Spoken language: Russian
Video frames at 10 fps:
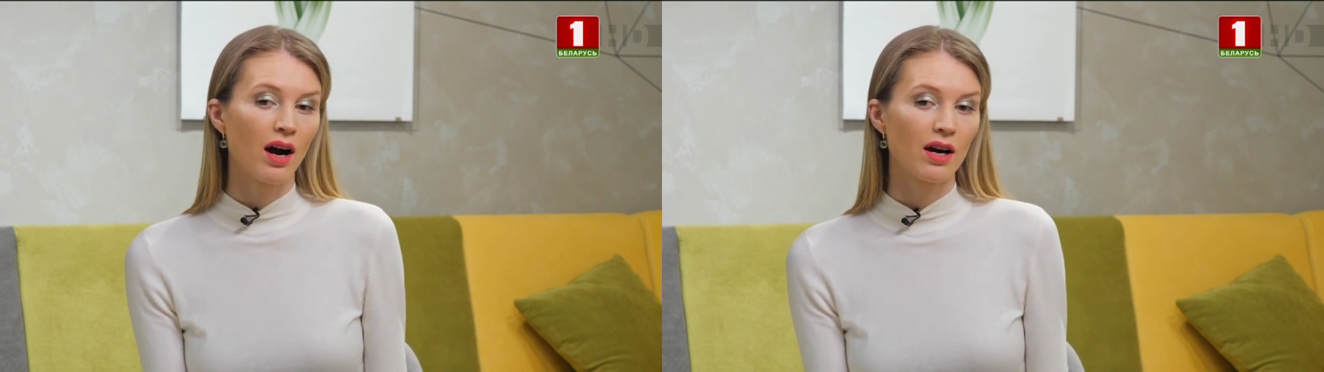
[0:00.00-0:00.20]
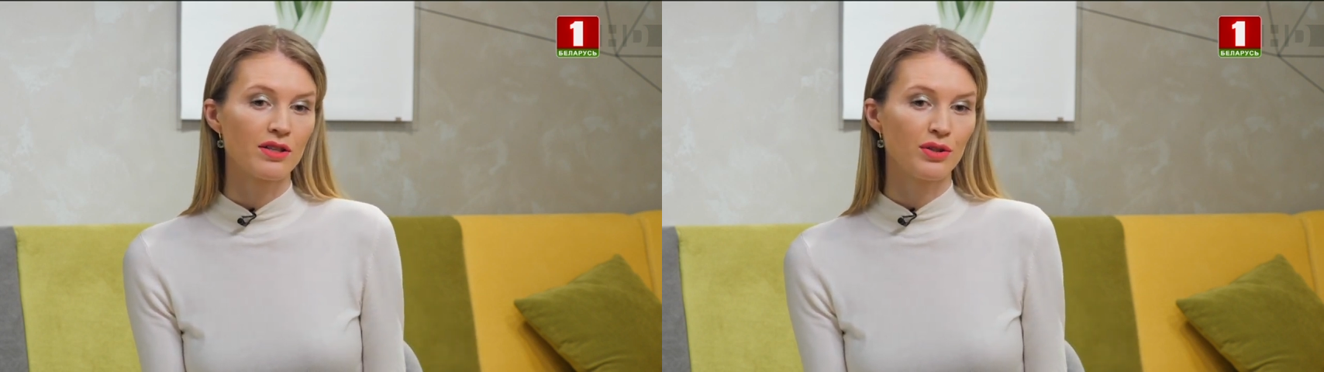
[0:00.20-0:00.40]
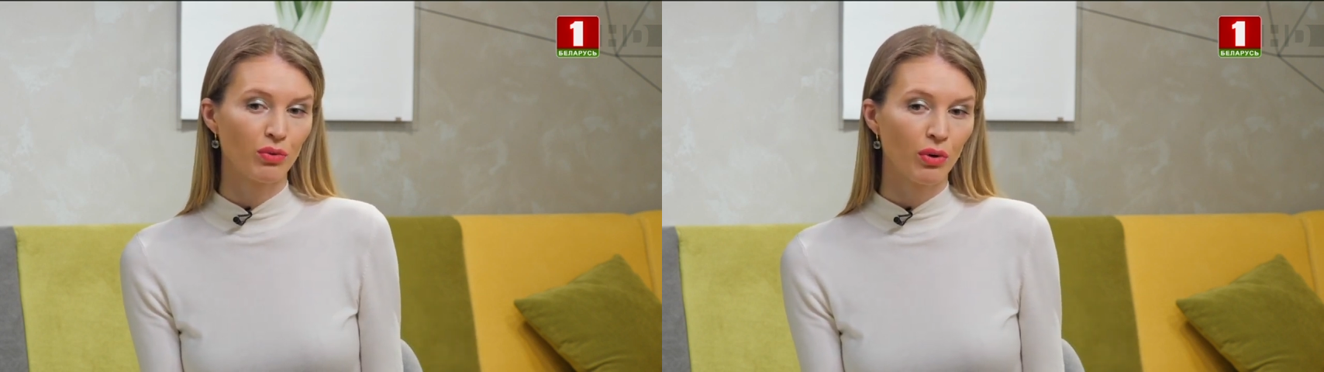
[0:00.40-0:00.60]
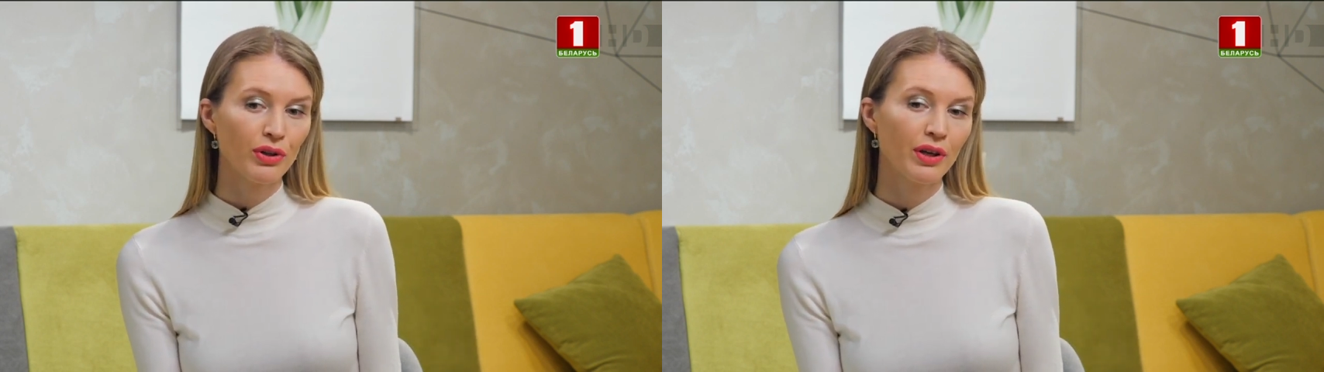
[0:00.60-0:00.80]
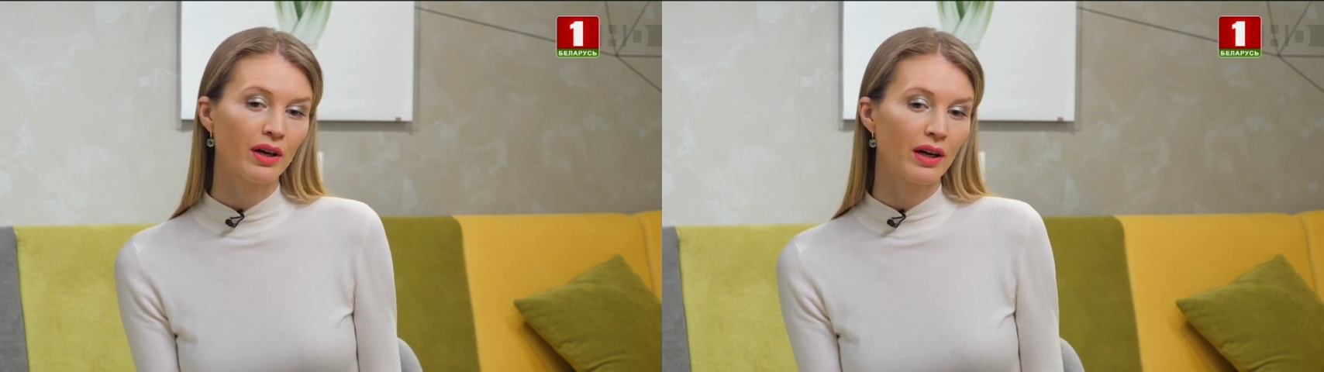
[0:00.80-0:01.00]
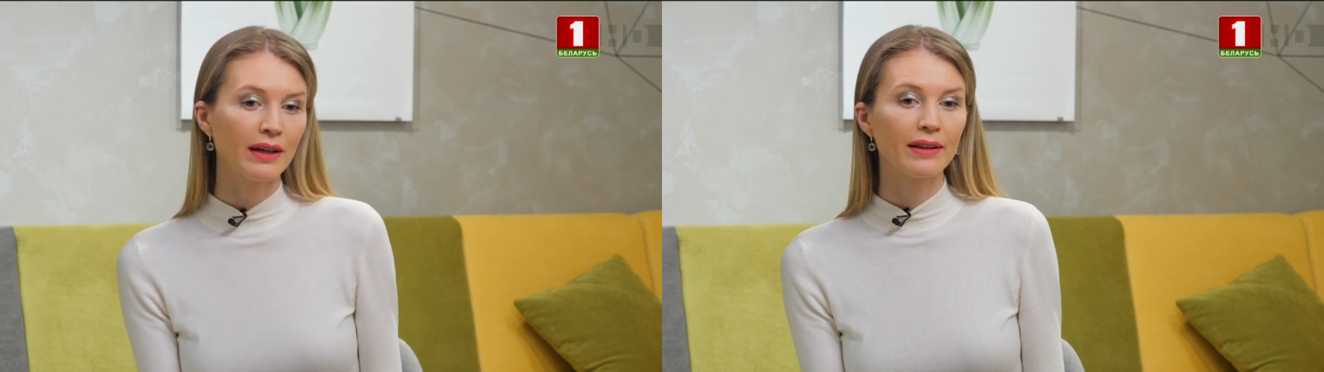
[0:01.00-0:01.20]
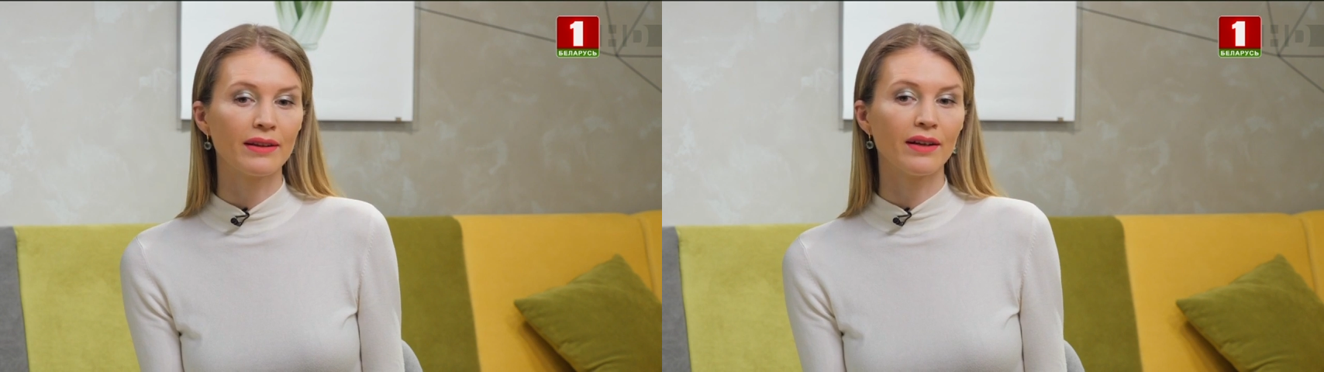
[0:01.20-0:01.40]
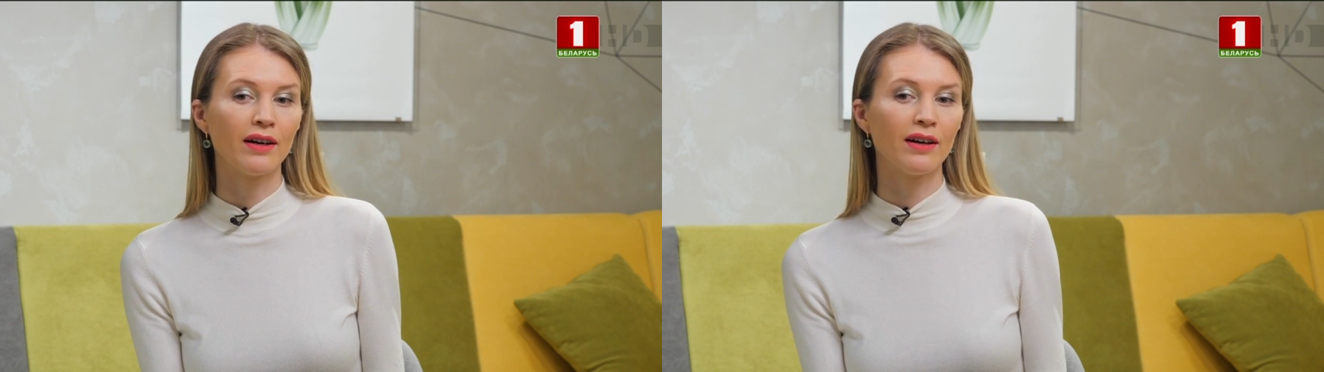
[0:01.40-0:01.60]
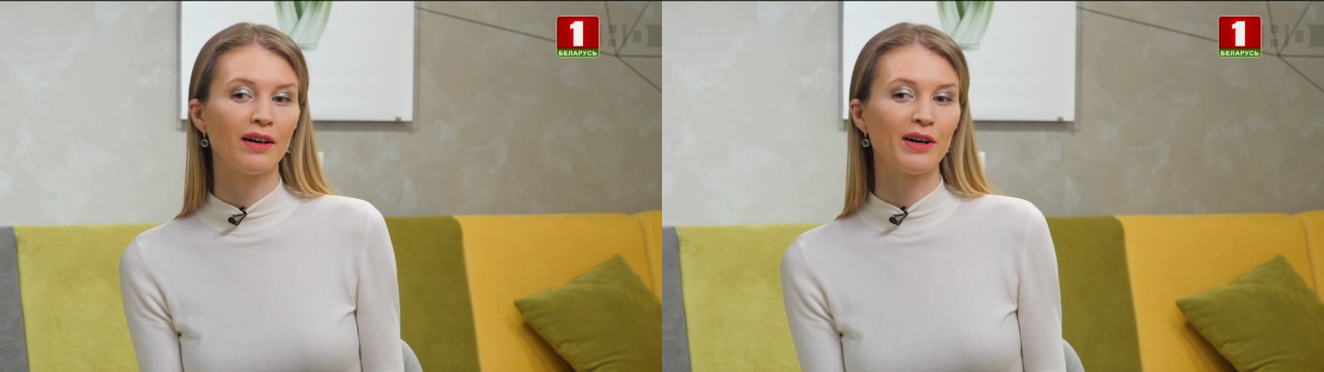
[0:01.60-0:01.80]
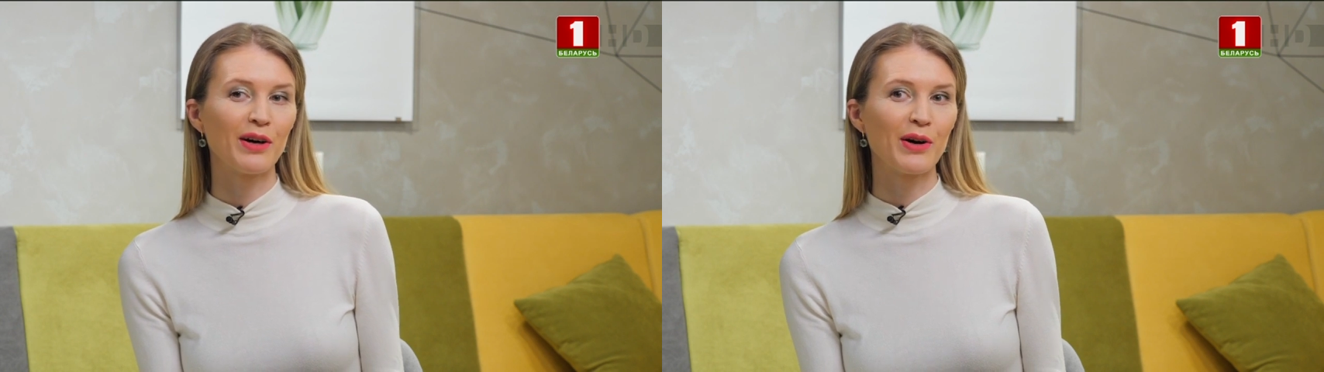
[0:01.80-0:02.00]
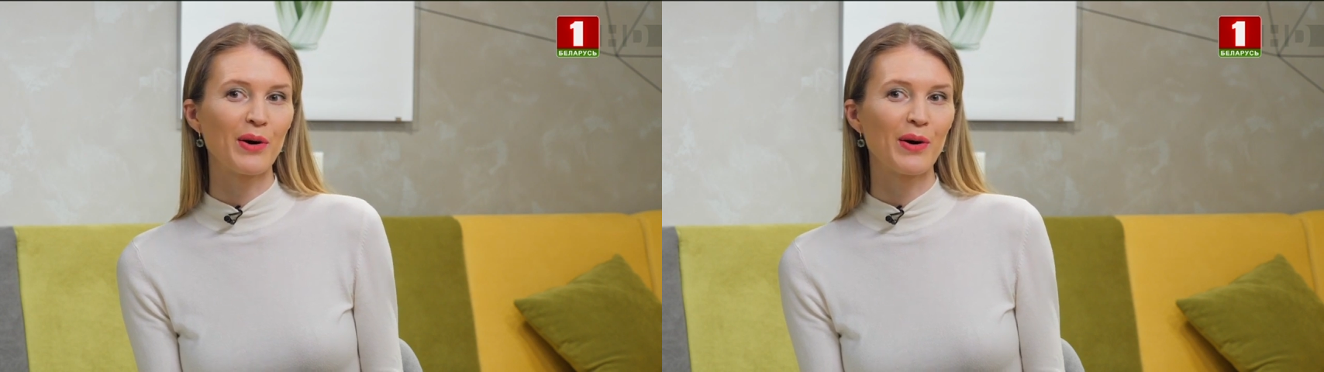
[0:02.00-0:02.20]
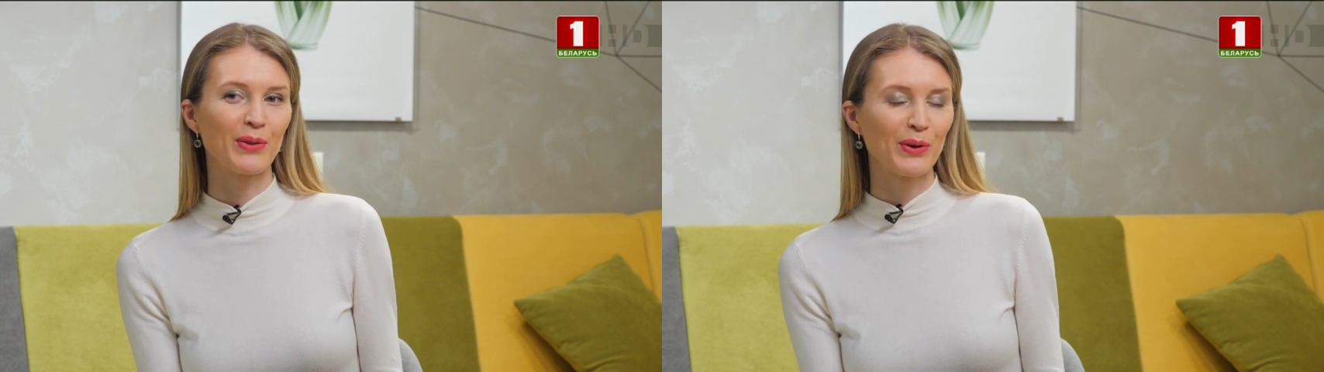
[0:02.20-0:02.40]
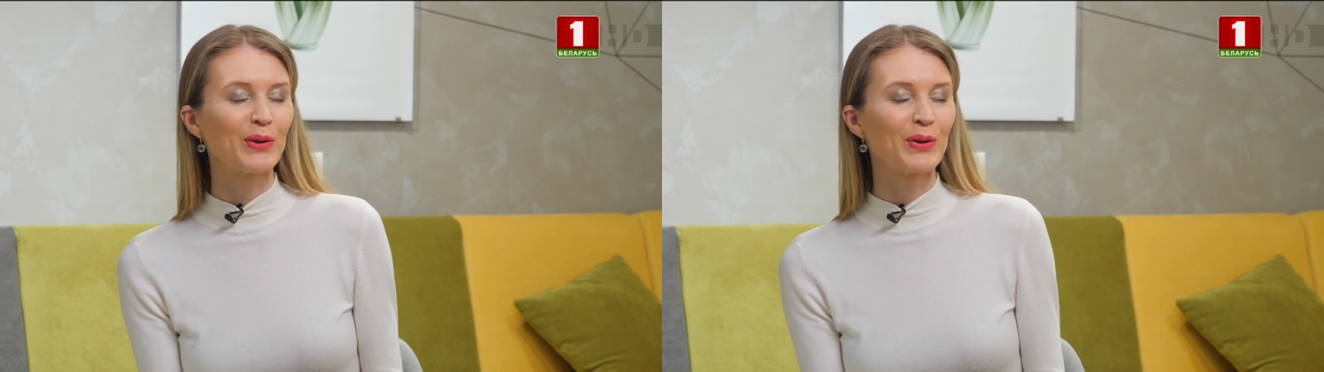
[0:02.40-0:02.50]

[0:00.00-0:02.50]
А сегодня это